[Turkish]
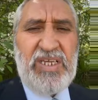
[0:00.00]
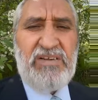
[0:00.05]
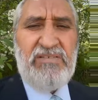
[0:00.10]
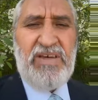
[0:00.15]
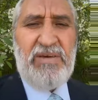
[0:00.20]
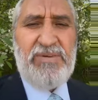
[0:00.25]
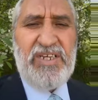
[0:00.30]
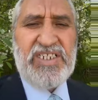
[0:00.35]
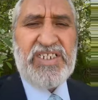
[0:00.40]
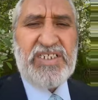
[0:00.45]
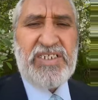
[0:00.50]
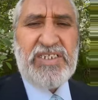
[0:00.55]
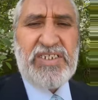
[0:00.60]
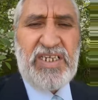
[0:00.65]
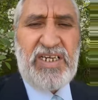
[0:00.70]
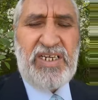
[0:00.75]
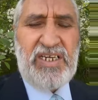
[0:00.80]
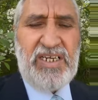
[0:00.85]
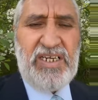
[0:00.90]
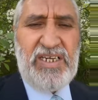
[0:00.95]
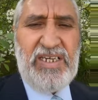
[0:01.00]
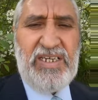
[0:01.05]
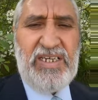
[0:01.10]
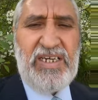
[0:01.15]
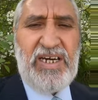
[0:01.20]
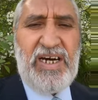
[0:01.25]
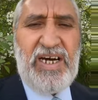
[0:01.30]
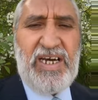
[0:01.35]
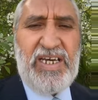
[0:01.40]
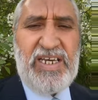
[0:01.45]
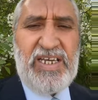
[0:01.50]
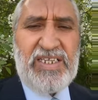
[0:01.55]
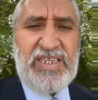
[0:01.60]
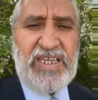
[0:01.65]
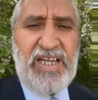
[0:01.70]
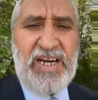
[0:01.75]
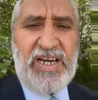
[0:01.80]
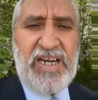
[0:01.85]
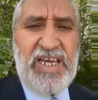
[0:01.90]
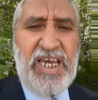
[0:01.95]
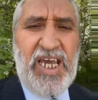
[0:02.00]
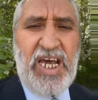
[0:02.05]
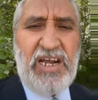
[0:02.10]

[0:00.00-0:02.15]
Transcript: 1 ve 5. ayetlerine